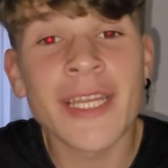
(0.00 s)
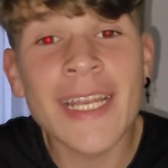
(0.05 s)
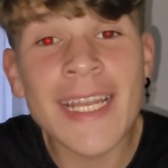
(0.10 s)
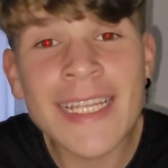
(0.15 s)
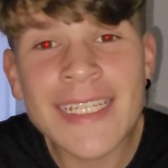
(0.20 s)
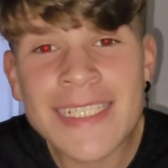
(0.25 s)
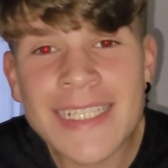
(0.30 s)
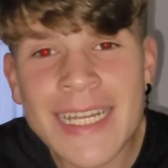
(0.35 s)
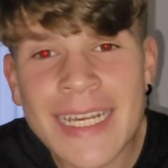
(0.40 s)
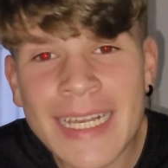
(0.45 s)

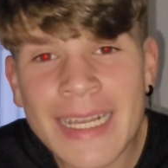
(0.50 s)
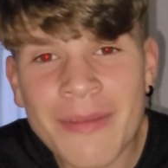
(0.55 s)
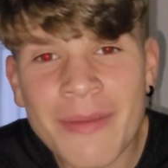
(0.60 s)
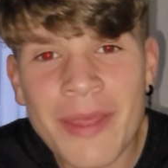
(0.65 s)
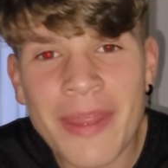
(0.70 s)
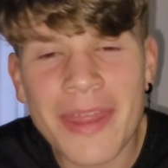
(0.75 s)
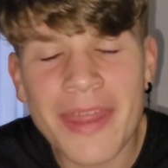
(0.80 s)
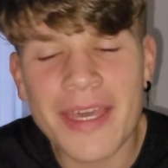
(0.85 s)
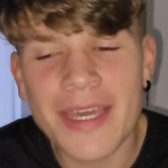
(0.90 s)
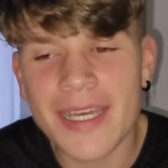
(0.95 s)
tenéis la
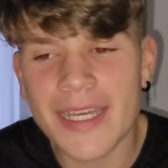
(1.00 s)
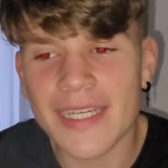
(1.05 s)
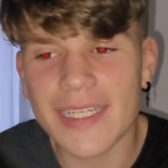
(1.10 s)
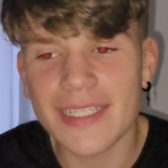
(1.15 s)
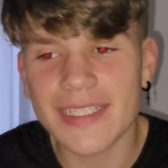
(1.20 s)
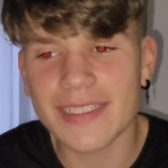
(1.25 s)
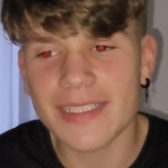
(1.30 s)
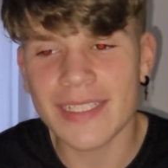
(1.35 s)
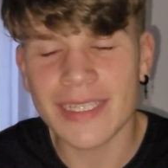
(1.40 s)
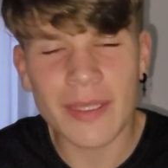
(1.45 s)

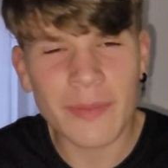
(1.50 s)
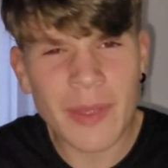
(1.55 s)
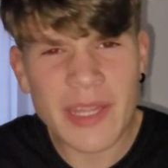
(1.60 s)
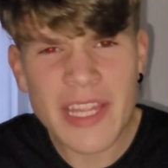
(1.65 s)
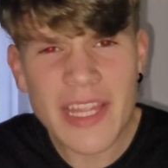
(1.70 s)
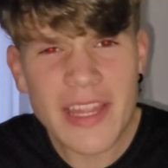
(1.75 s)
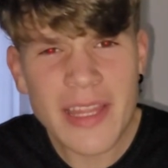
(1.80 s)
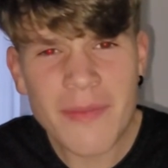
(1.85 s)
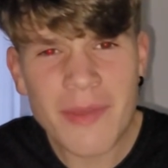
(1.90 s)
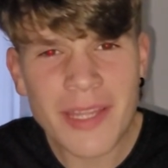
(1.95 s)
cabeza,
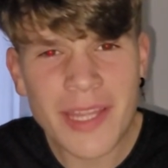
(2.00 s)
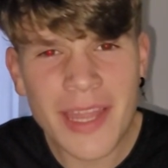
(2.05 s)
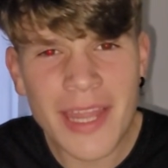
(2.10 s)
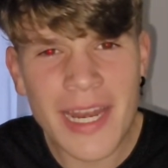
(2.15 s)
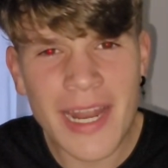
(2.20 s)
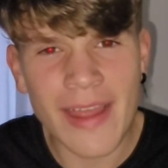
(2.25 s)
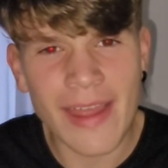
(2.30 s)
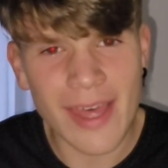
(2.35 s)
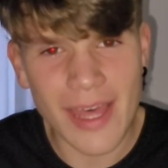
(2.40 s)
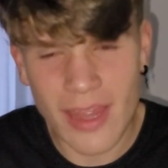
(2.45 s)
independientemente de
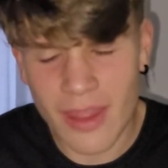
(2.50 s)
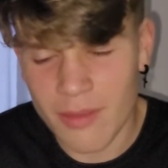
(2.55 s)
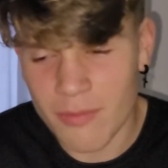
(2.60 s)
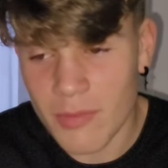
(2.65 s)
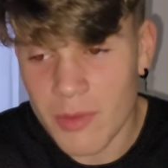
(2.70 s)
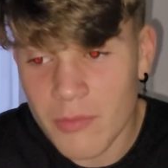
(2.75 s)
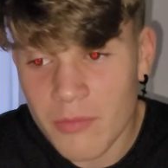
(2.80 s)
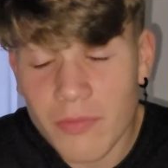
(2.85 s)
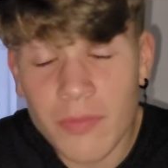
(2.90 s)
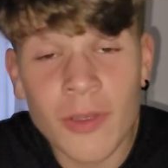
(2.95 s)
la edad,
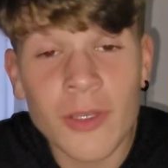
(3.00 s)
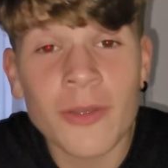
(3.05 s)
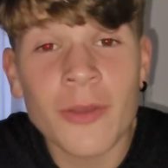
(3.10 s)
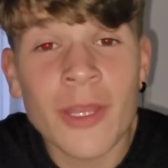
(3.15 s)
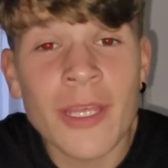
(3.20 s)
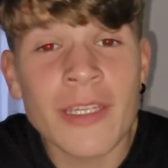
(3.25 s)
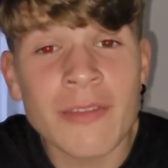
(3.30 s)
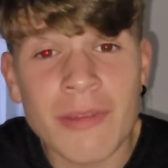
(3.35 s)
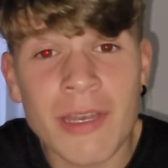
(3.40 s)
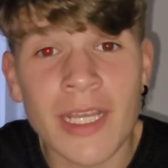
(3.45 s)
me
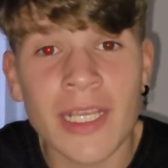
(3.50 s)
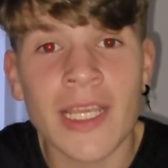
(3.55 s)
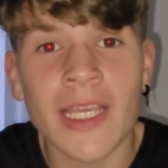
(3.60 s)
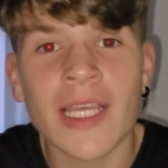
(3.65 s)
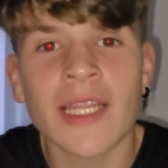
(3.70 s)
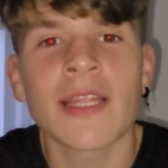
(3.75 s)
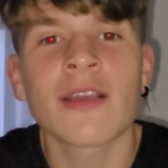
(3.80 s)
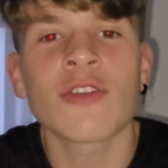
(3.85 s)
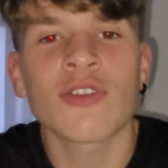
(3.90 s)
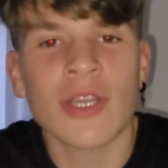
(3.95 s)
podéis ver aquí
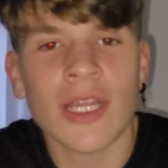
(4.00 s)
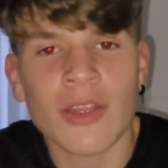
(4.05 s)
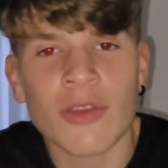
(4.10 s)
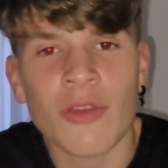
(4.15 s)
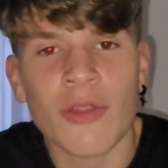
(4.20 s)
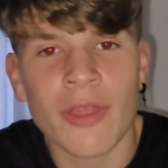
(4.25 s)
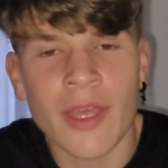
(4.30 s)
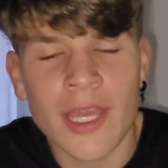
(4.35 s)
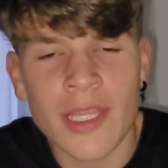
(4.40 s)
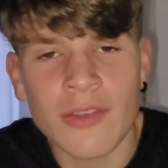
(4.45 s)
que tengo
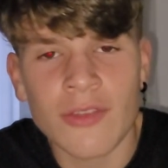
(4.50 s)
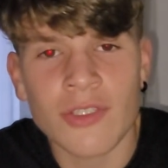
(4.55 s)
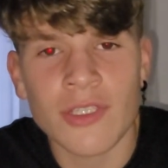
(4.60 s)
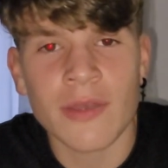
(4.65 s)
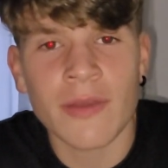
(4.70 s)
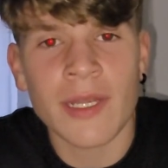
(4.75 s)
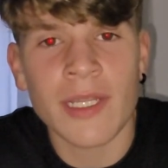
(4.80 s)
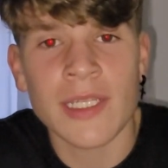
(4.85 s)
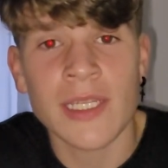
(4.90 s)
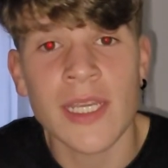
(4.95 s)
14 años,
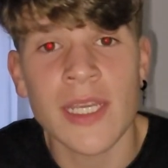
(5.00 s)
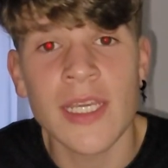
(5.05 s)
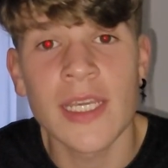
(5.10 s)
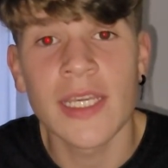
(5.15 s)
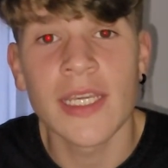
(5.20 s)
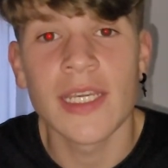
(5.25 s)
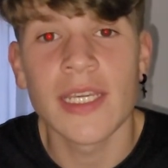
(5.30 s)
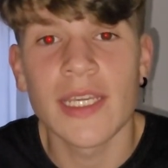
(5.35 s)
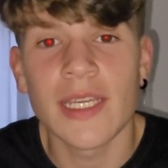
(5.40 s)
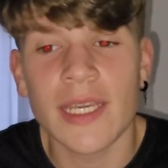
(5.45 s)
chavales.
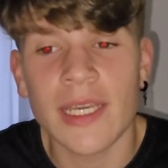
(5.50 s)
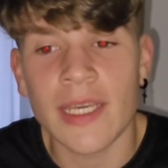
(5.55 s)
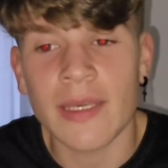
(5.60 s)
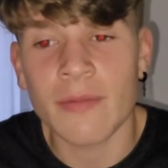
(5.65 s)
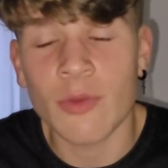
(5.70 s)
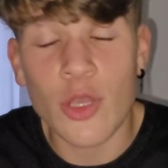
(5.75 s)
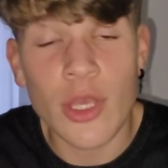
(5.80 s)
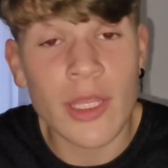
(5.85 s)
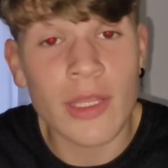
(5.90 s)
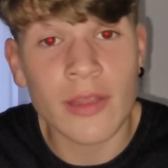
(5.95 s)
Eh,
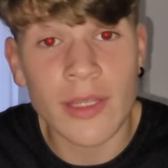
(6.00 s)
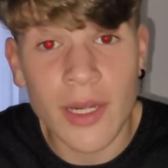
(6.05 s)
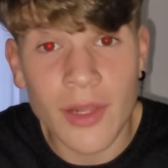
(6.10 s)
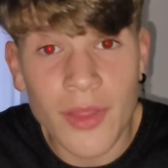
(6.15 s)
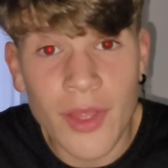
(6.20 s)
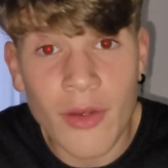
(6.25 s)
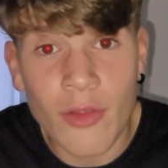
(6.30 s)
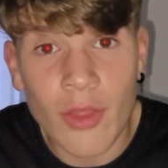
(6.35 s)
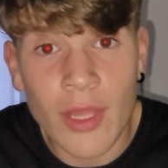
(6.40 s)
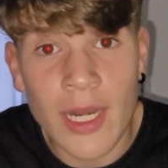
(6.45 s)
voy en
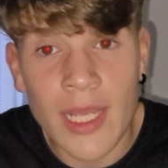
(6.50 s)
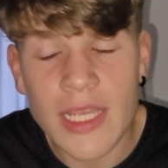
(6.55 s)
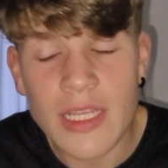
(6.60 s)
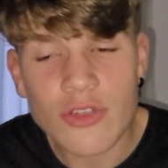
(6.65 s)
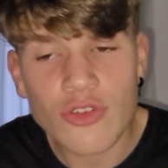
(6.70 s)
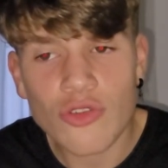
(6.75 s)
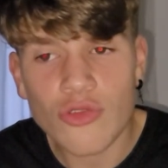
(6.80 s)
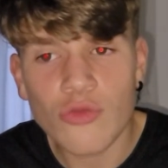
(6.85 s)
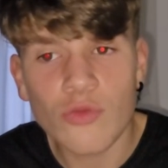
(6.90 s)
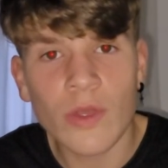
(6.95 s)
tercero de la
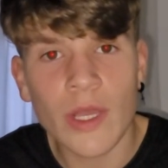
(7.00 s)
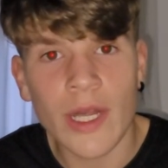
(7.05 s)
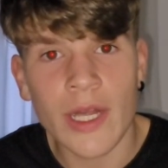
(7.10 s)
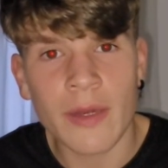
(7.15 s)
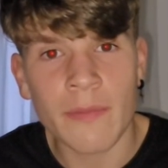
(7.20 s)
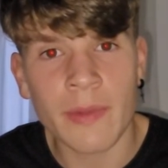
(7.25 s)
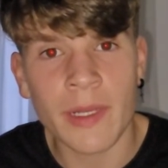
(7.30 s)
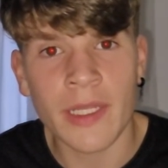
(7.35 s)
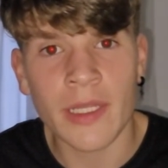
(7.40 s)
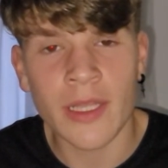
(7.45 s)
ESO, nunca he
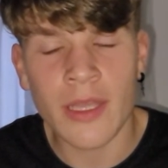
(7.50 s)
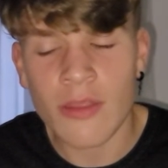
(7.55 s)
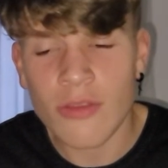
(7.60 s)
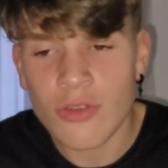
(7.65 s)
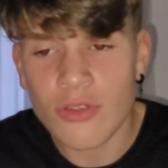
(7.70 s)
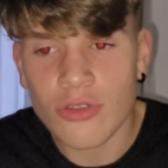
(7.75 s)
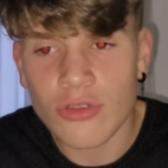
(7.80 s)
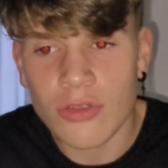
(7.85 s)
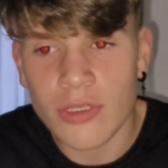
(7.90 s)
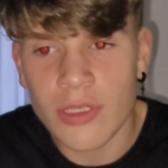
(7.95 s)
repetido,
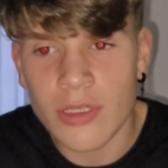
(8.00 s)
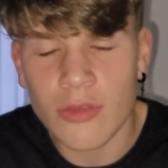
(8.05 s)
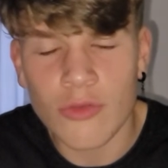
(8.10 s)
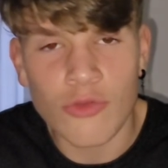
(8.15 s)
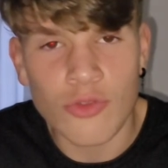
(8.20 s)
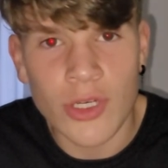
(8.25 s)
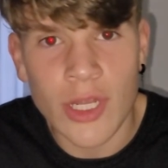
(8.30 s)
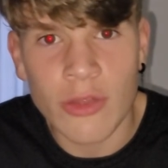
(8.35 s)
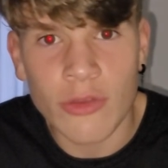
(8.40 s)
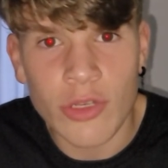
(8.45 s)
estoy
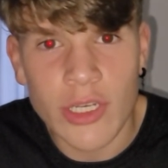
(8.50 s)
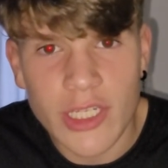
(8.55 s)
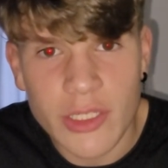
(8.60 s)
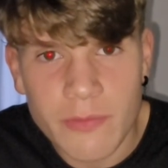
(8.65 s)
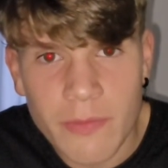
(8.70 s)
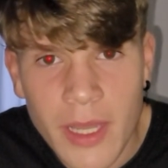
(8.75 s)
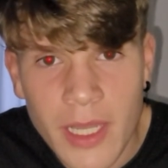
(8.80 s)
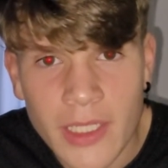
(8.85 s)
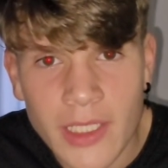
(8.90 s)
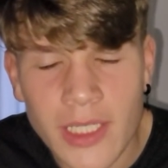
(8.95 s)
cursando en
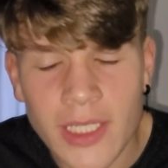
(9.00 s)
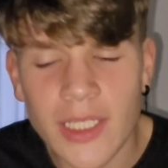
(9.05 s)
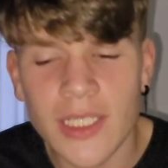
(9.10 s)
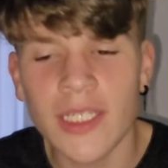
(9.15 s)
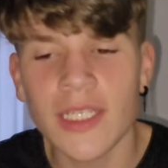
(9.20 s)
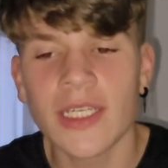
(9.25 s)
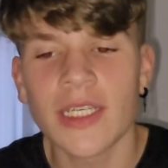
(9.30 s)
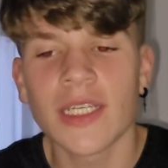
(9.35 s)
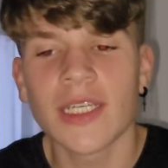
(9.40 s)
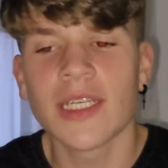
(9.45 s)
España
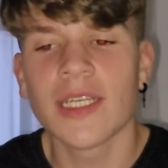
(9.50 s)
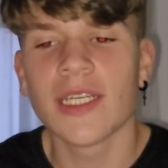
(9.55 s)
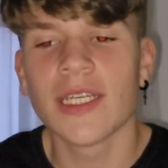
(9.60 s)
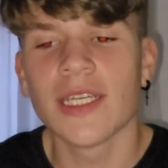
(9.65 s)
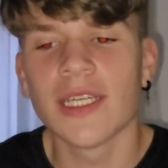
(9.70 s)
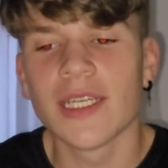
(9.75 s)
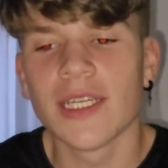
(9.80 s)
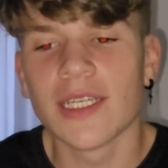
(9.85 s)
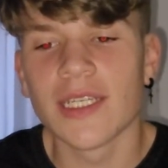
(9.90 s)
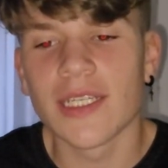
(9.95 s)

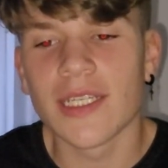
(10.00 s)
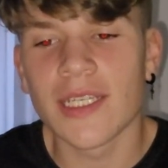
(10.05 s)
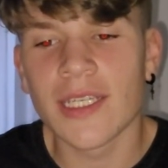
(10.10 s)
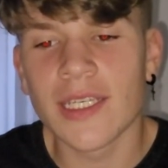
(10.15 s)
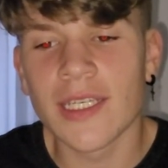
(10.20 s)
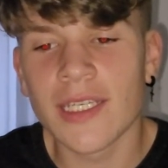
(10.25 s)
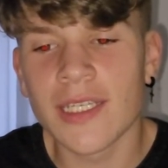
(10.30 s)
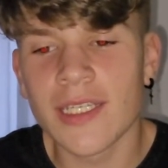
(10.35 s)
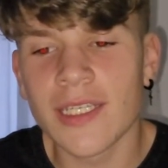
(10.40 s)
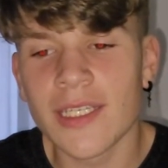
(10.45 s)

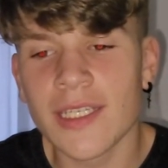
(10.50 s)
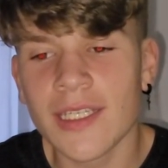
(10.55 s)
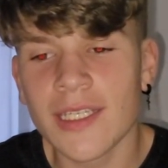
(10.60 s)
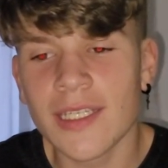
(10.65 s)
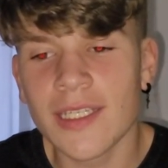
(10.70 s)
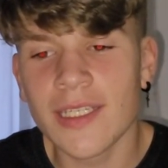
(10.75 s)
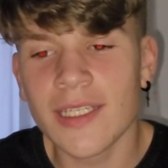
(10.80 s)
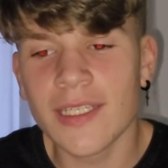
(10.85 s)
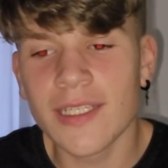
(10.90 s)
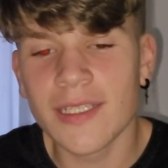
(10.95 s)

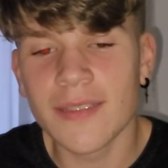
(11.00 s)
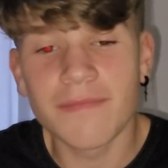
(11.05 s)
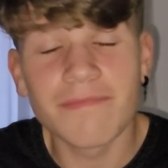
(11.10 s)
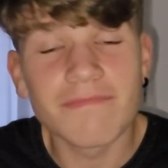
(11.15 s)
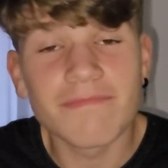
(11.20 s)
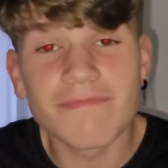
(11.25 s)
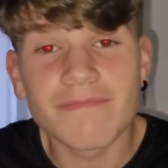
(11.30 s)
y